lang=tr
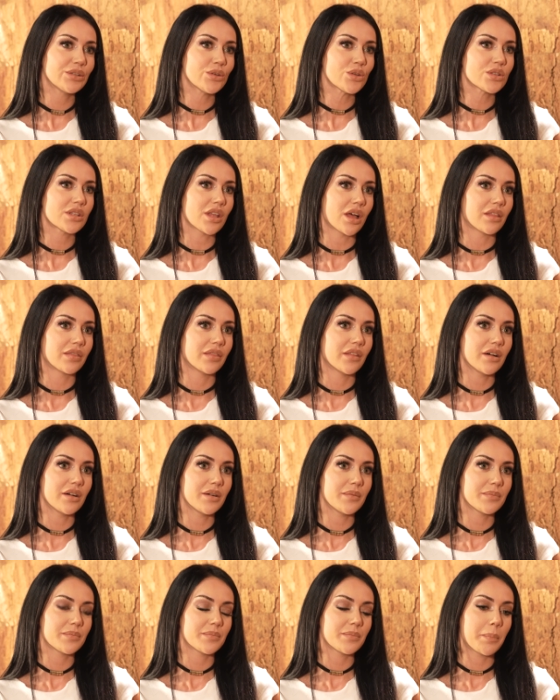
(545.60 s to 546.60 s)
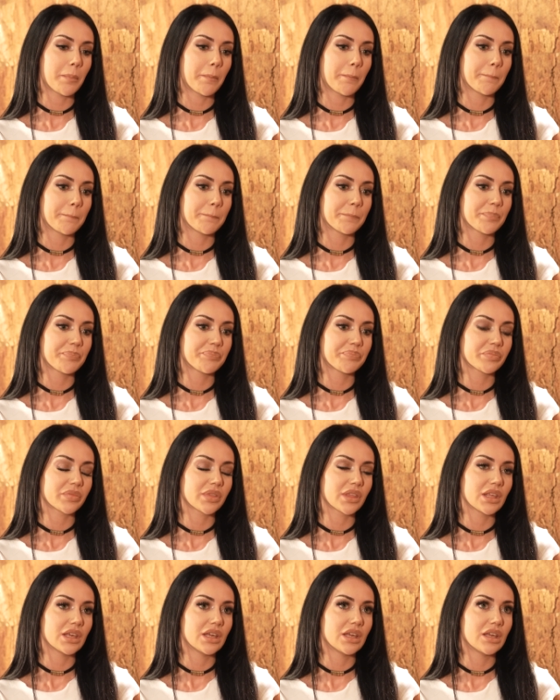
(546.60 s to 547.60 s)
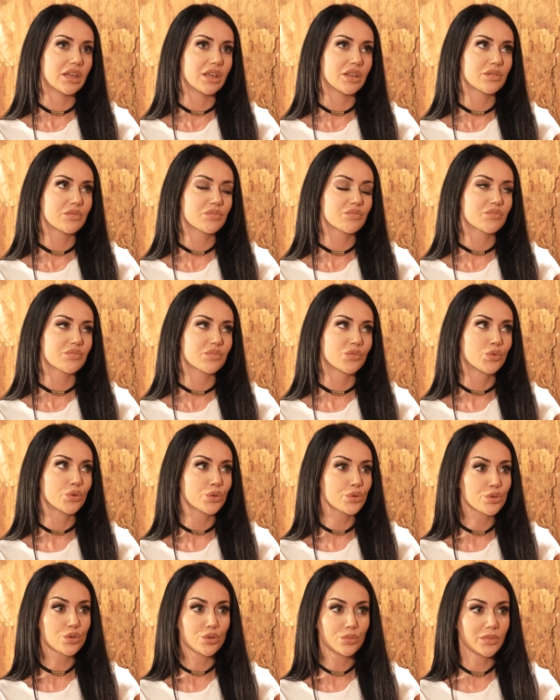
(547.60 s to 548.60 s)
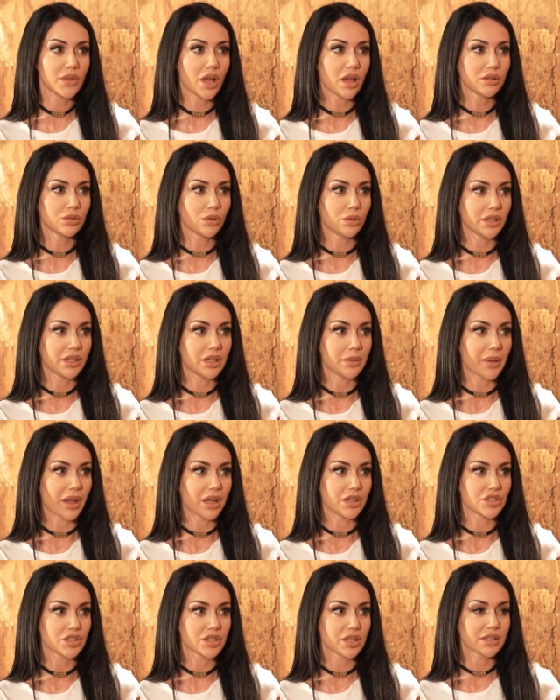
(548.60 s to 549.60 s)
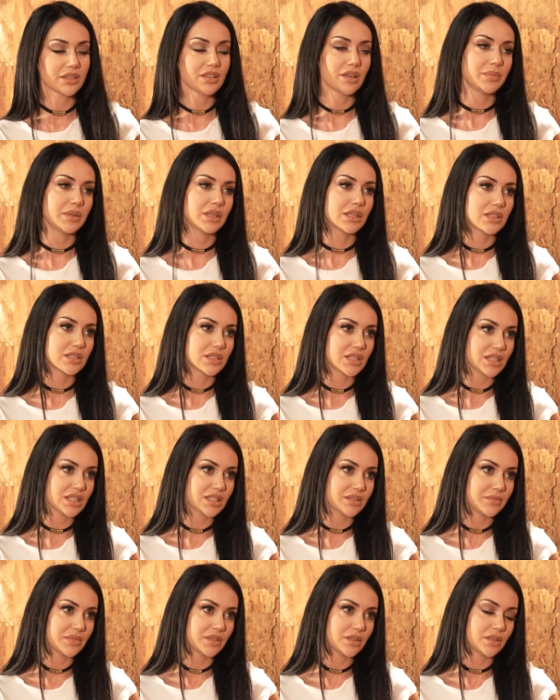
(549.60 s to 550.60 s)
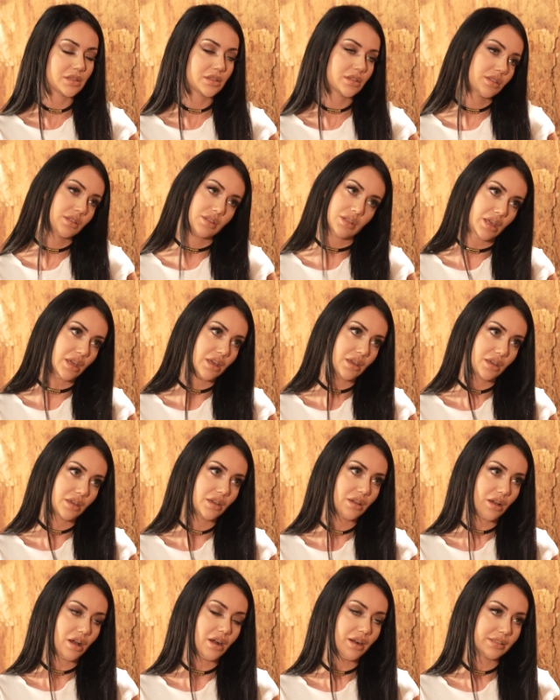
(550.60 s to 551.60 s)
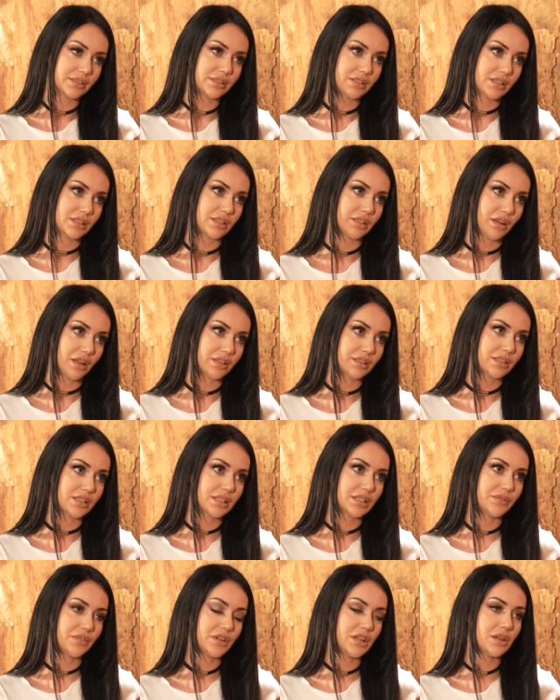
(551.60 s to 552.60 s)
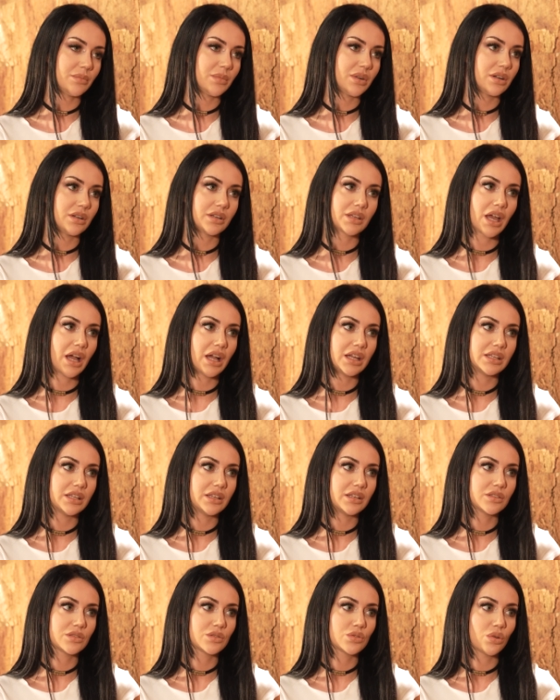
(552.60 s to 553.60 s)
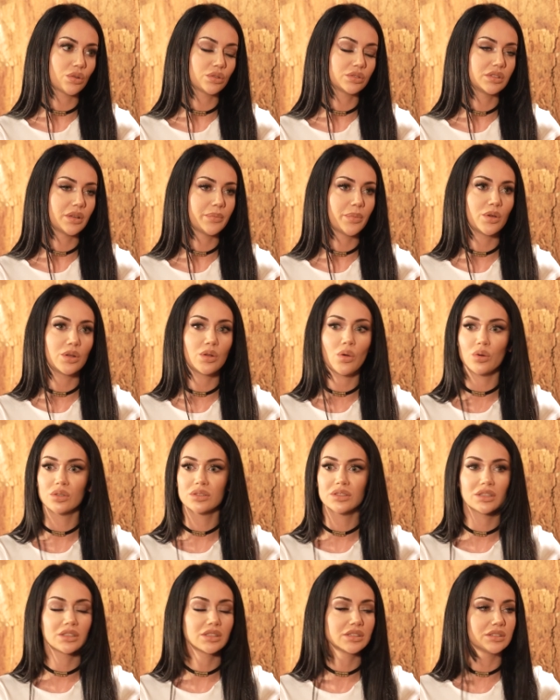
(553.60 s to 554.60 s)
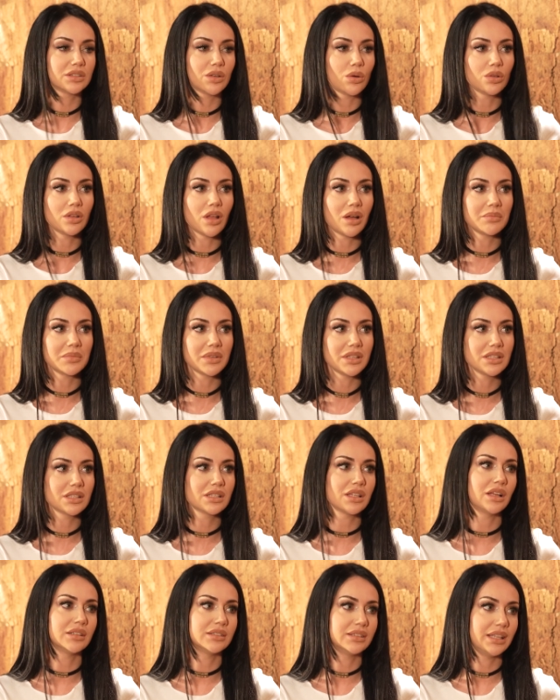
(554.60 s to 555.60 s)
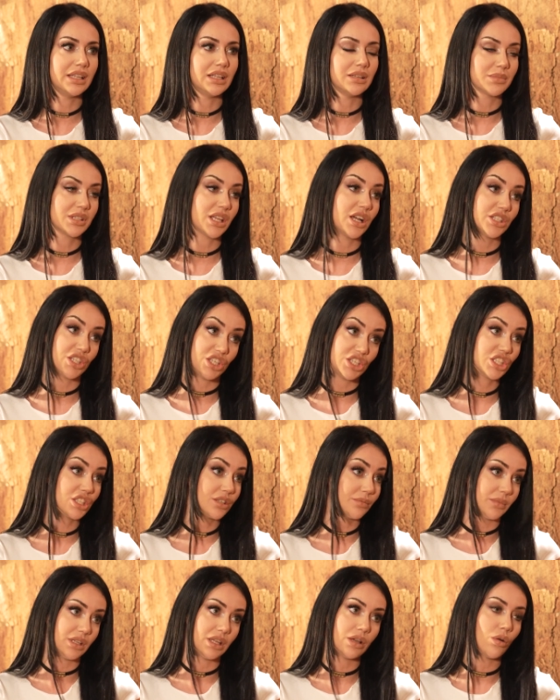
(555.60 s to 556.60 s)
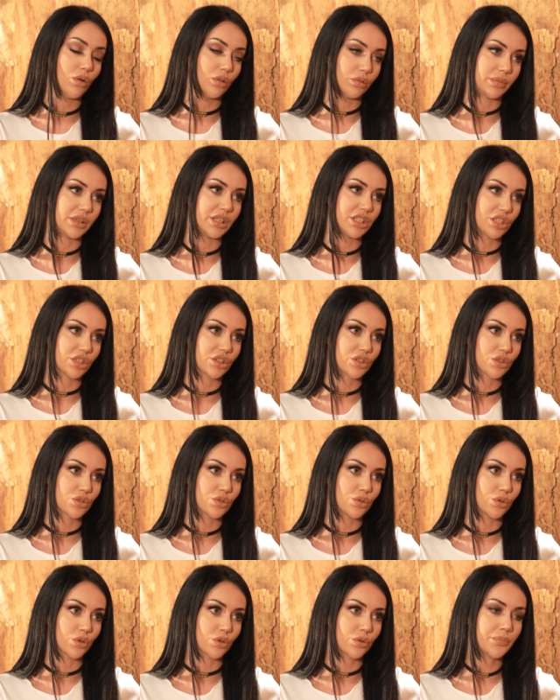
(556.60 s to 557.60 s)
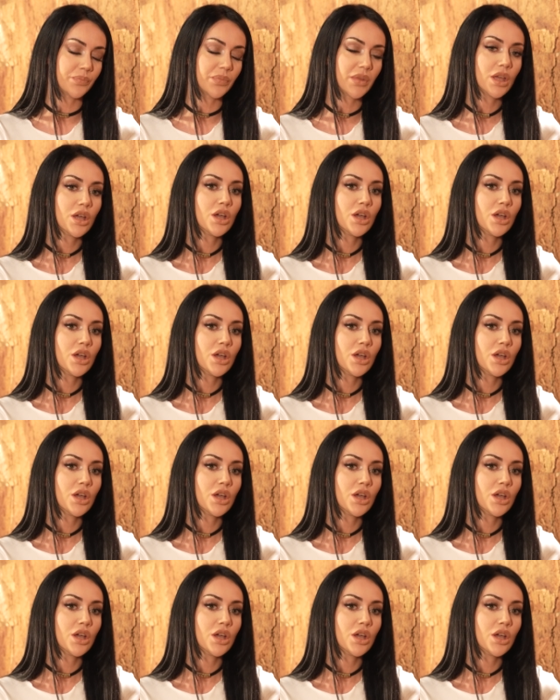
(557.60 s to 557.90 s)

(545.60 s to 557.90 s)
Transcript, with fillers: diyorsan da e, duruşumdan dolayı bence. Tabii ki sesimin de artısı katkısı var ama yani çok da böyle ortalıkta olan bir insan değilim. Sadece işimle olmaya çalışıyorum.